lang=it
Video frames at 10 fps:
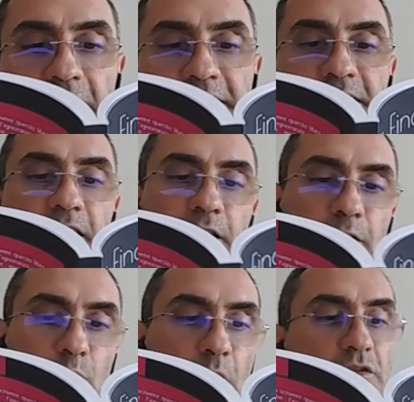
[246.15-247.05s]
essere
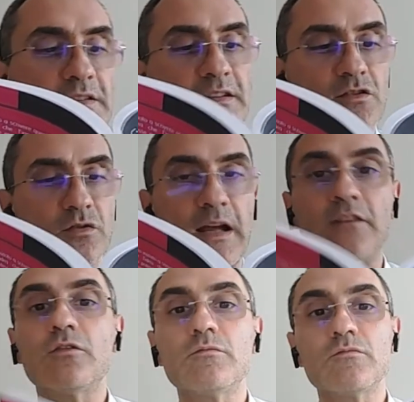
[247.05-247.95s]
individuato e
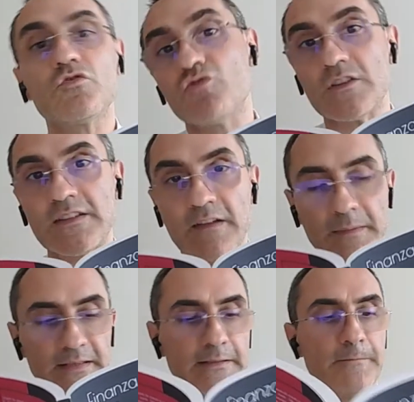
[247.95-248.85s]
sanzionato successivamente.